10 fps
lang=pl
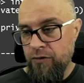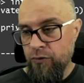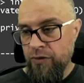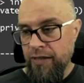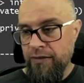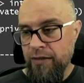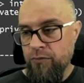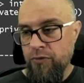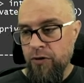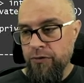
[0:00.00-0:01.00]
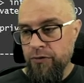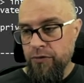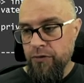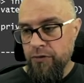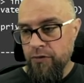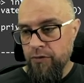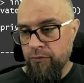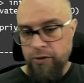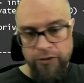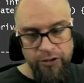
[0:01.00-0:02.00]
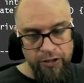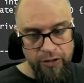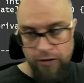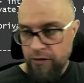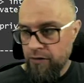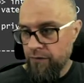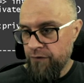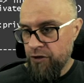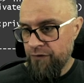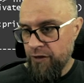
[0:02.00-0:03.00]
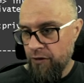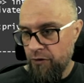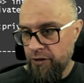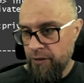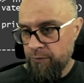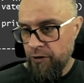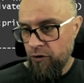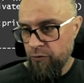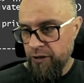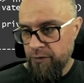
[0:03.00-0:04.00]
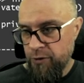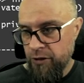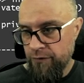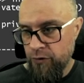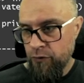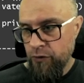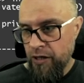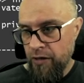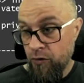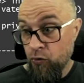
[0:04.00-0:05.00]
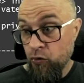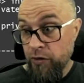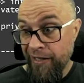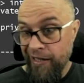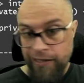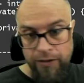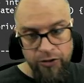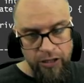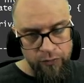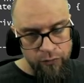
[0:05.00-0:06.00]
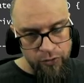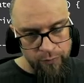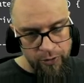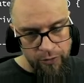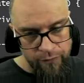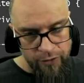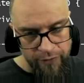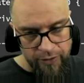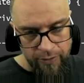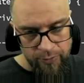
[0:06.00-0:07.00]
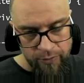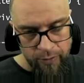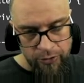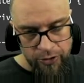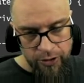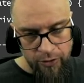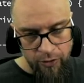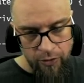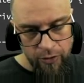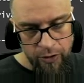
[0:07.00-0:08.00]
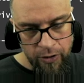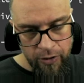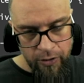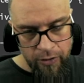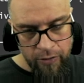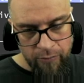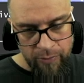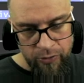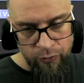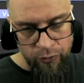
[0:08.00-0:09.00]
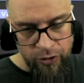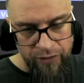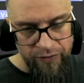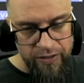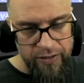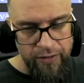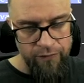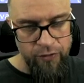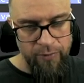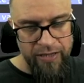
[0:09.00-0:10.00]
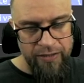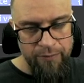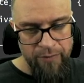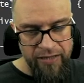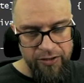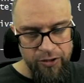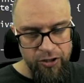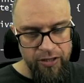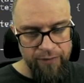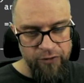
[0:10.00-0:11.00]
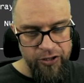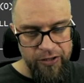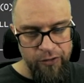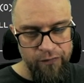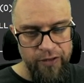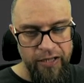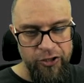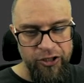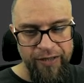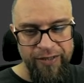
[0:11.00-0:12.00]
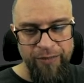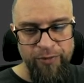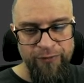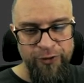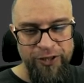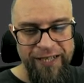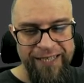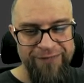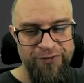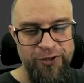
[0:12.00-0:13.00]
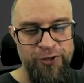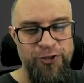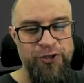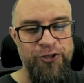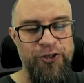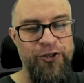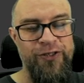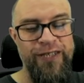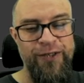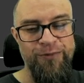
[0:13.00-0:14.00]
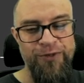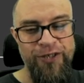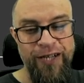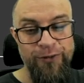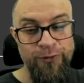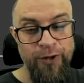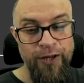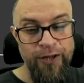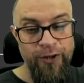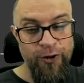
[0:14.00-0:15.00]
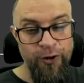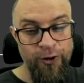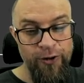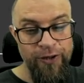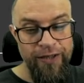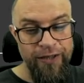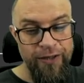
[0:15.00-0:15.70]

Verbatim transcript: i tutaj ten błąd będzie wyświetlony. ten obiekt przechwytuje ogólnie jakiś, a tu sobie go wyświetlam. Zobaczcie, o. Mamy tu trochę więcej informacji. Message nam wszystko wyjaśnia. Na pewno nie raz widzieliście ten rodzaj komunikatu. Call